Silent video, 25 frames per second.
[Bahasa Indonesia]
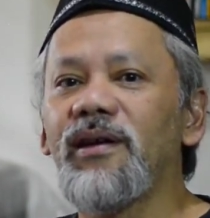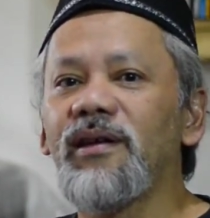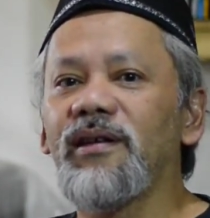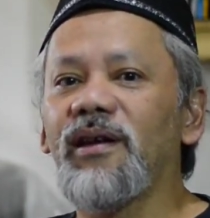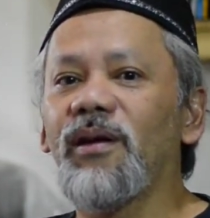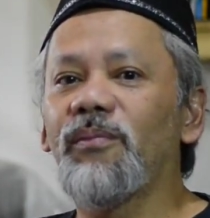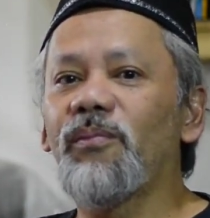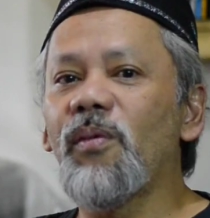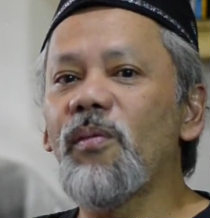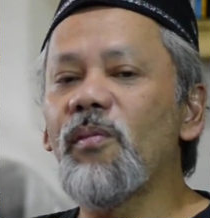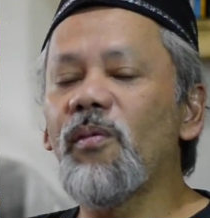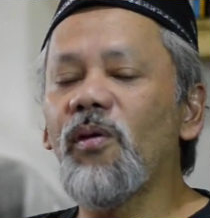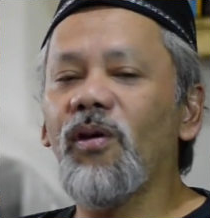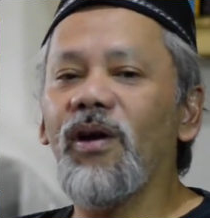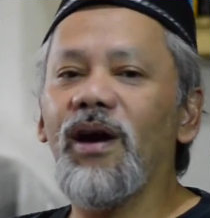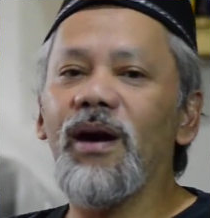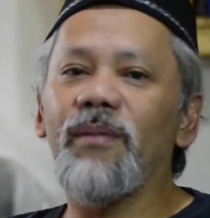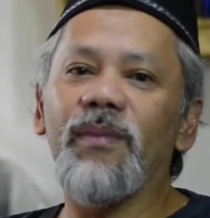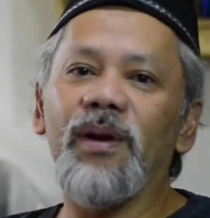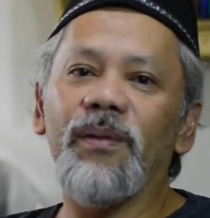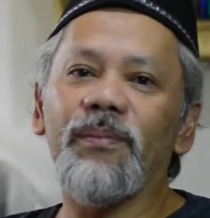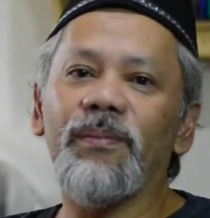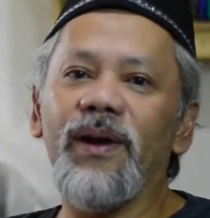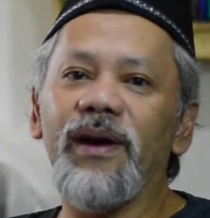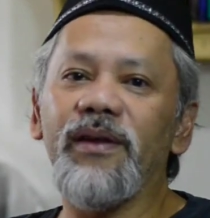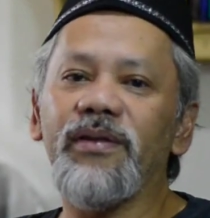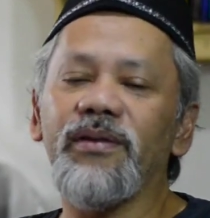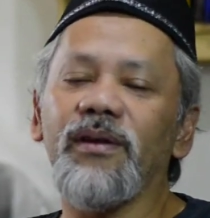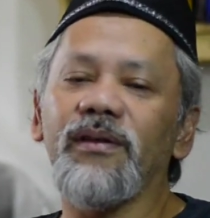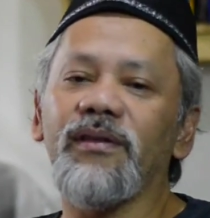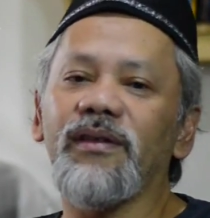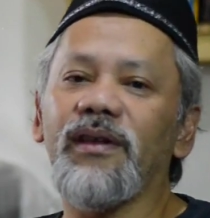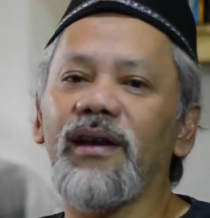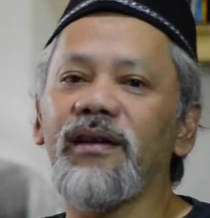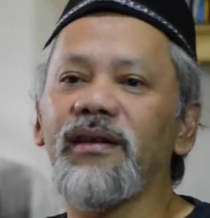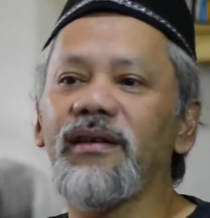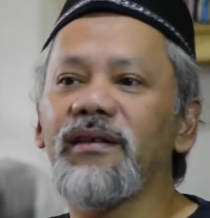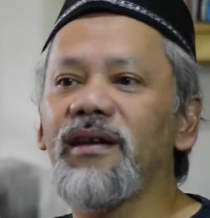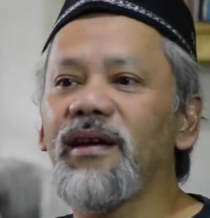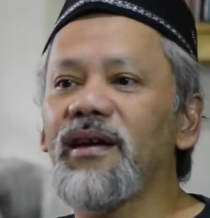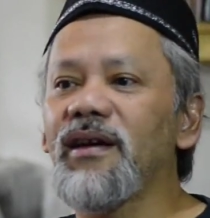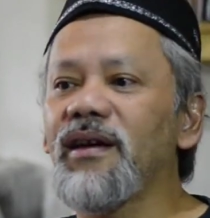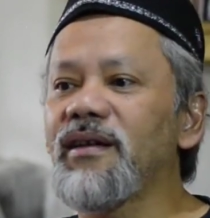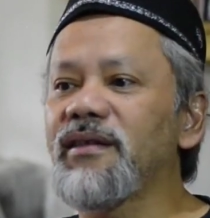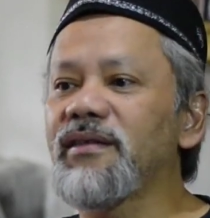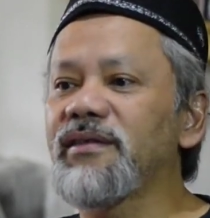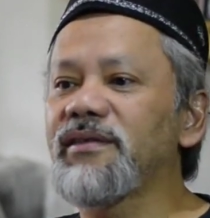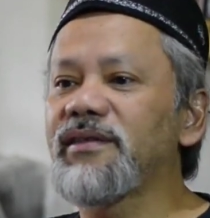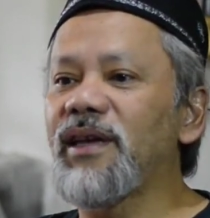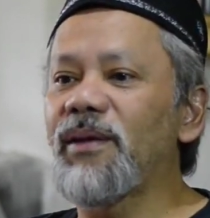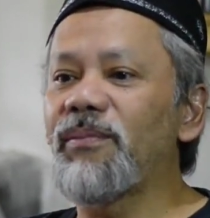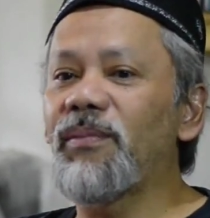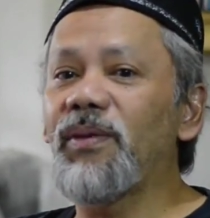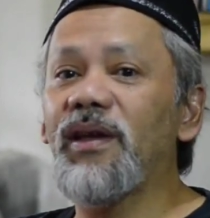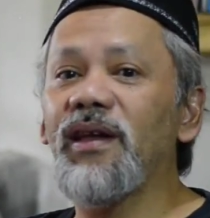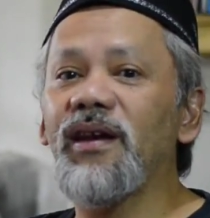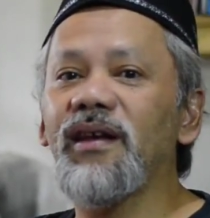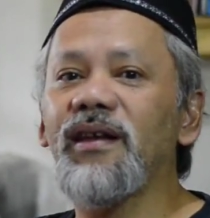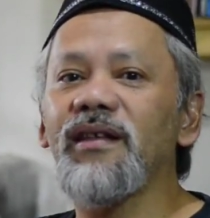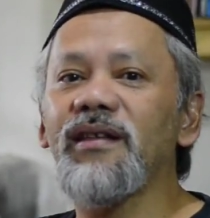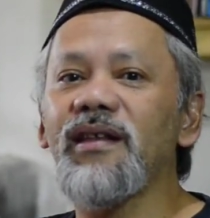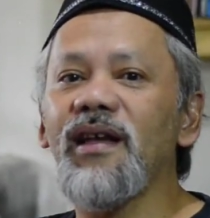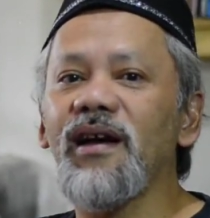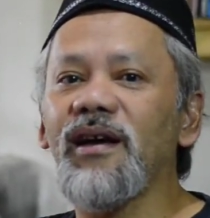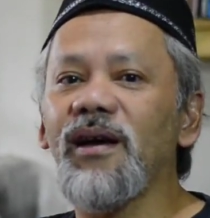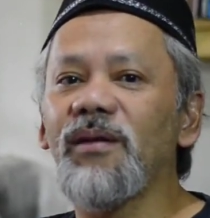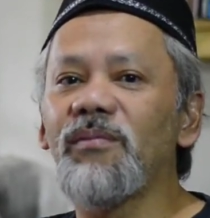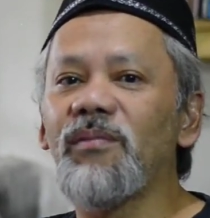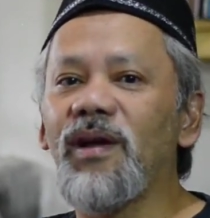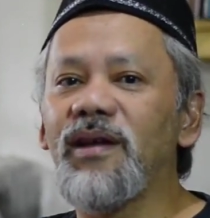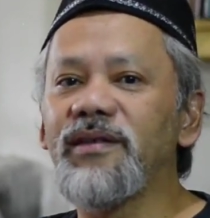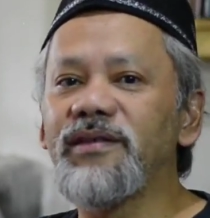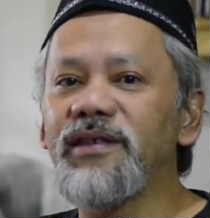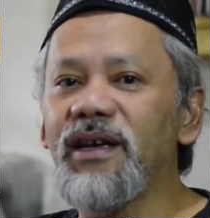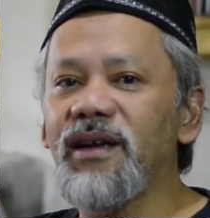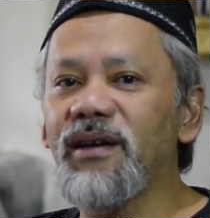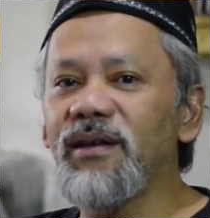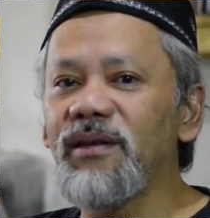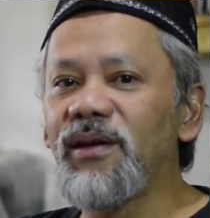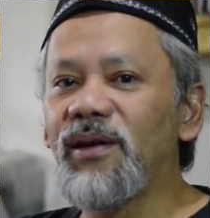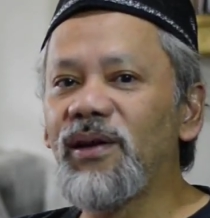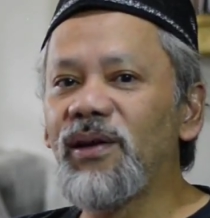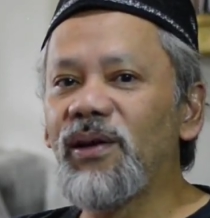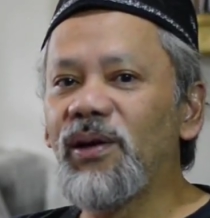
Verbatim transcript: yang pemrograman Python tadinya saya pikir kita akan belajar